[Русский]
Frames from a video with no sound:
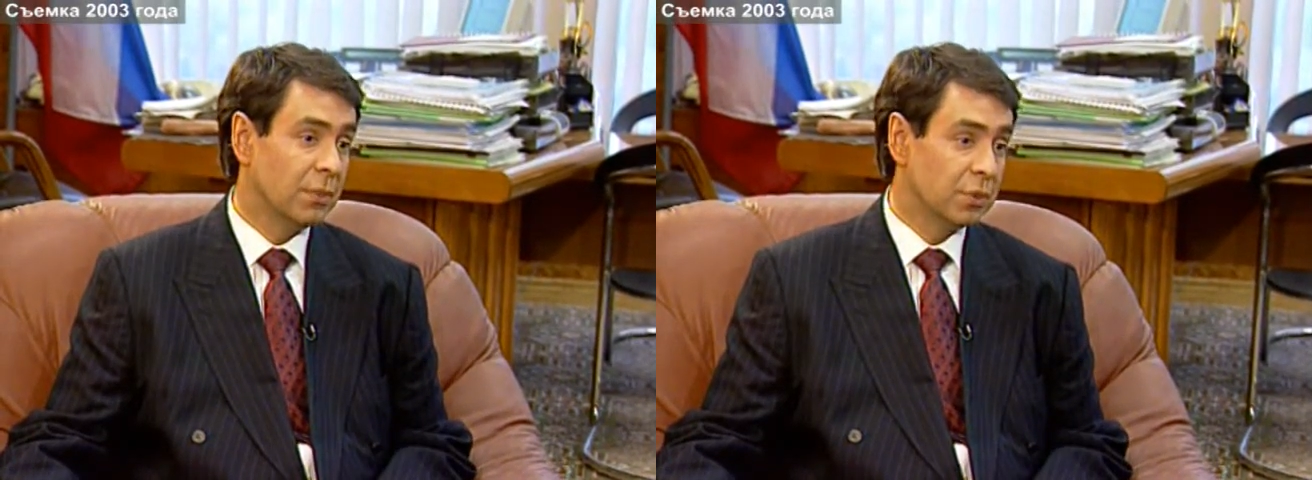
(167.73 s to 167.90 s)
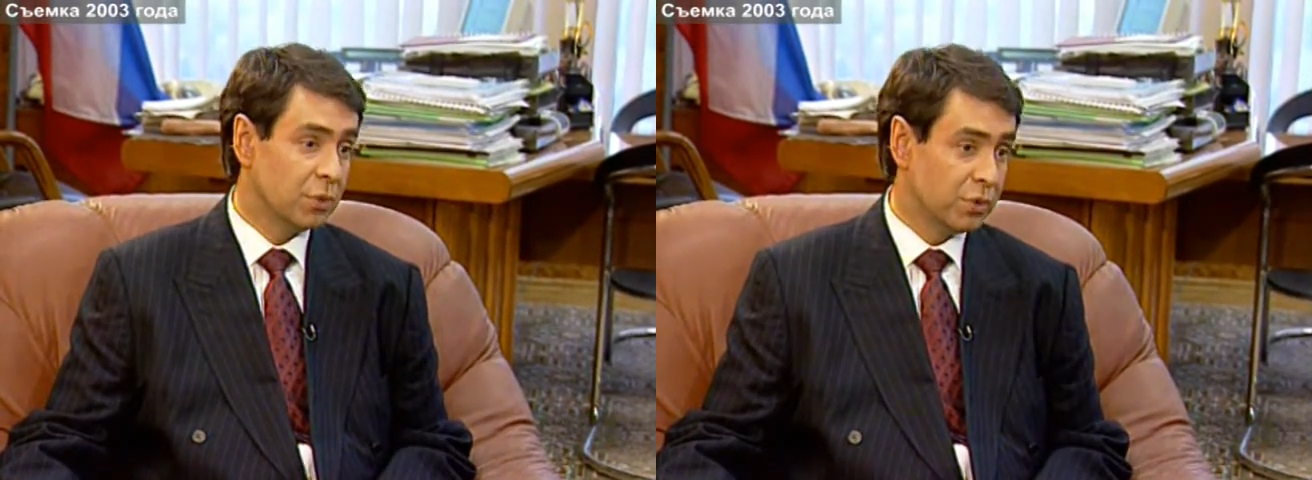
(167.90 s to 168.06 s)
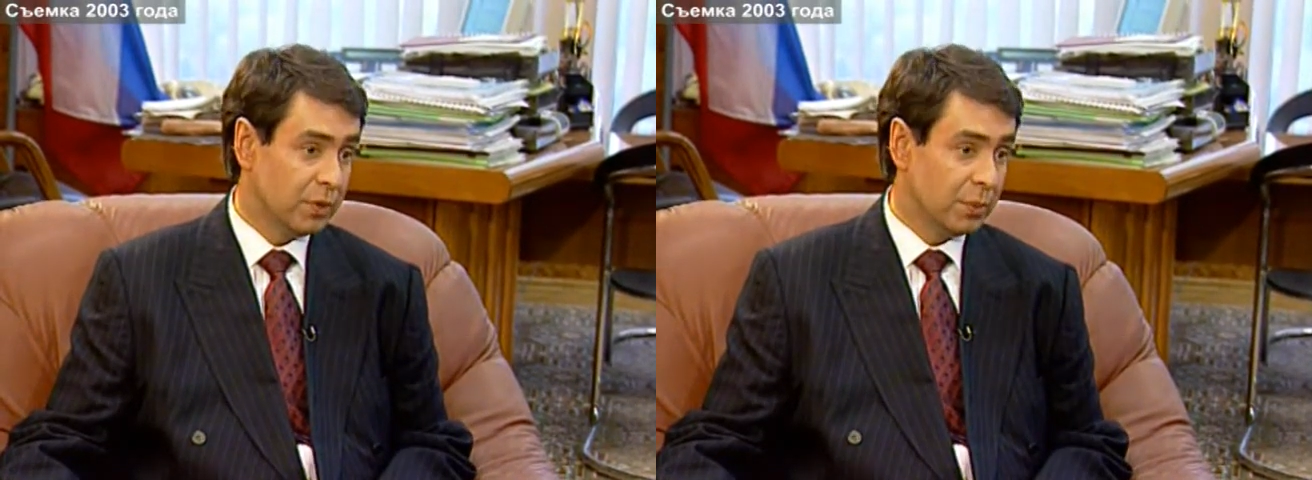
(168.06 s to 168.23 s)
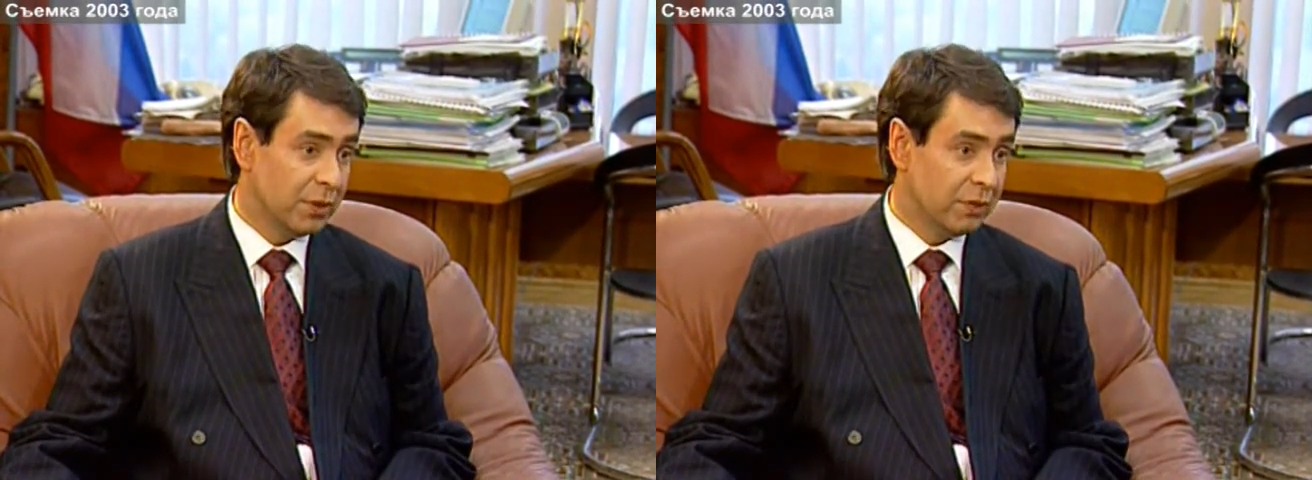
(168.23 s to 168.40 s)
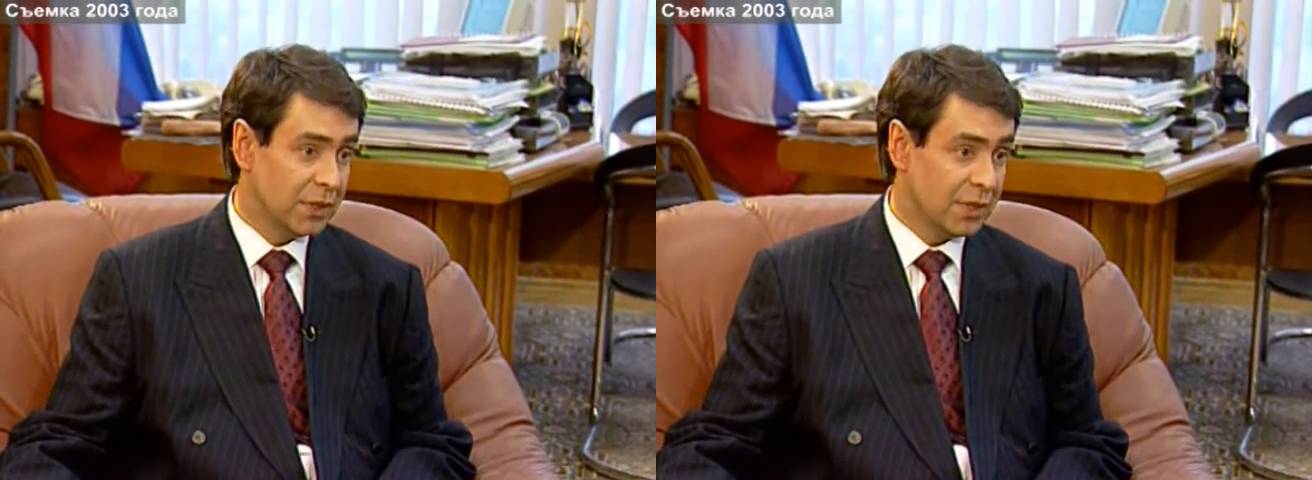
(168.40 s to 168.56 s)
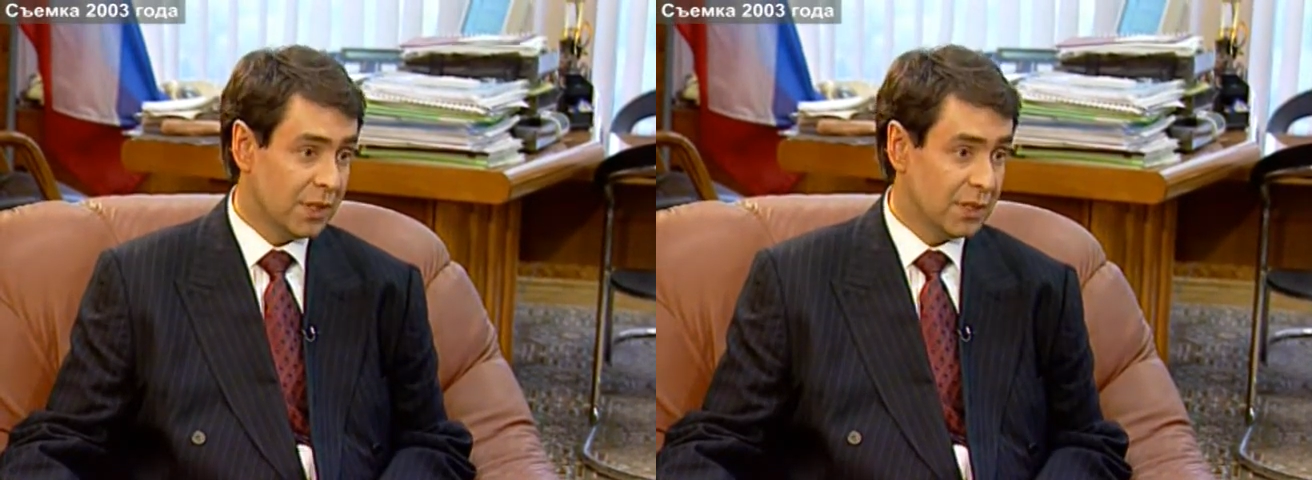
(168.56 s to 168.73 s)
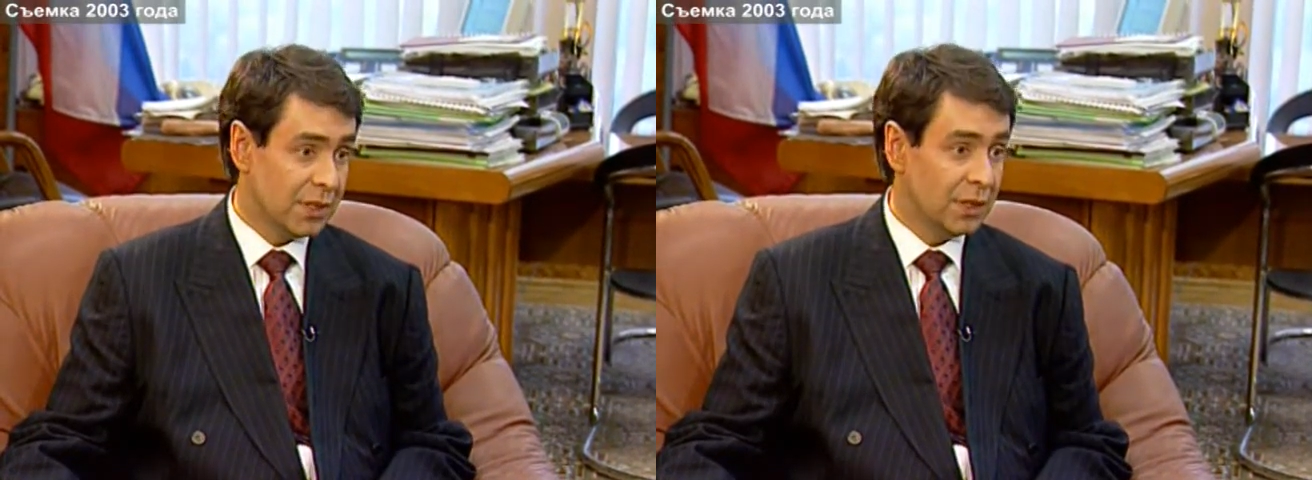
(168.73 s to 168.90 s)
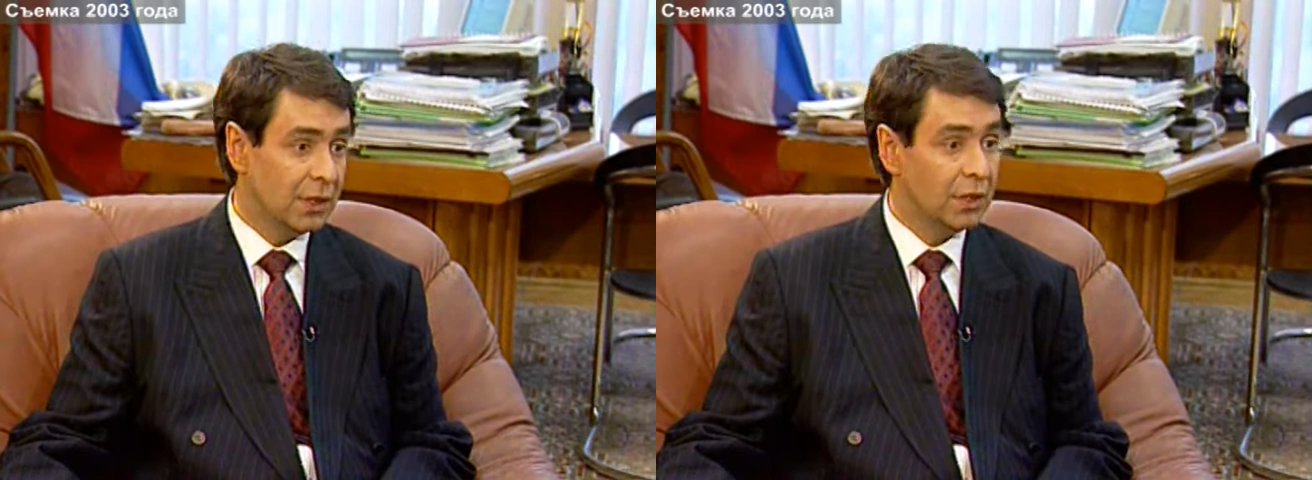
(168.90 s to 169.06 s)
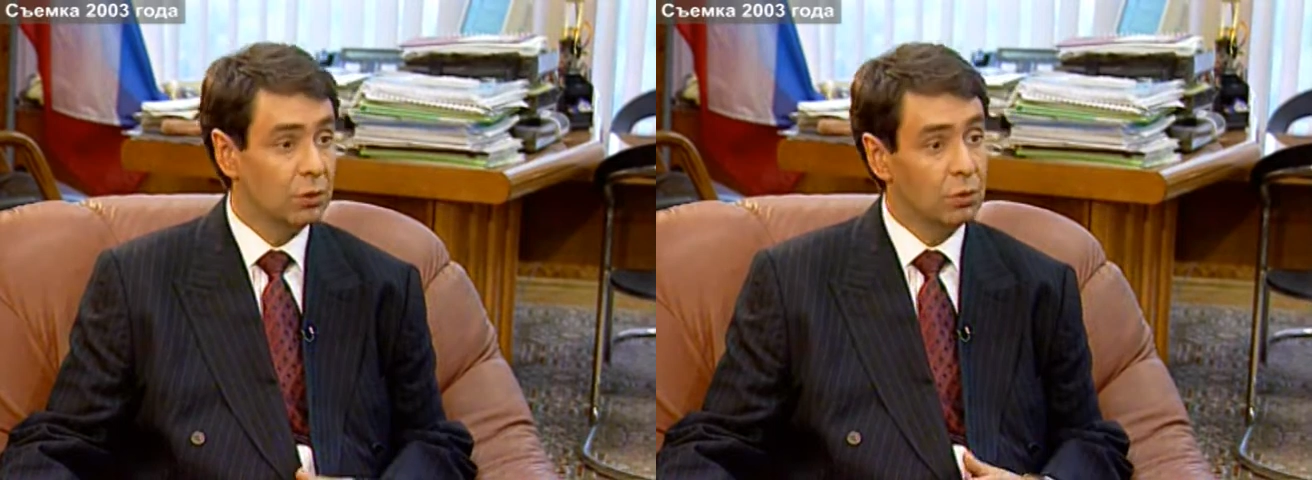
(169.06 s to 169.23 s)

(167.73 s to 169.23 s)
обслуживание приватизации, mm-hmm.